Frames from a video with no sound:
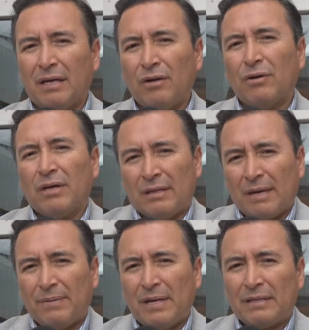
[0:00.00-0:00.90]
Y, y
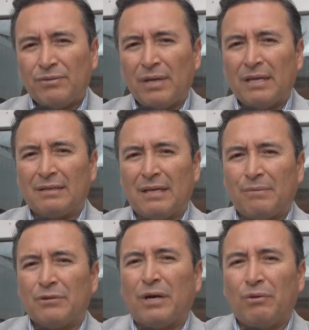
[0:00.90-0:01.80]
también la ciudad,
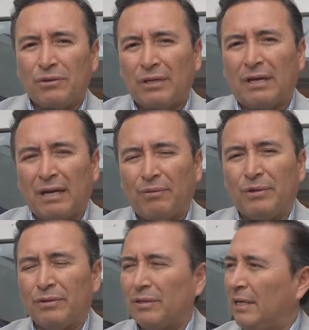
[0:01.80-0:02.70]
estamos a 11 kilómetros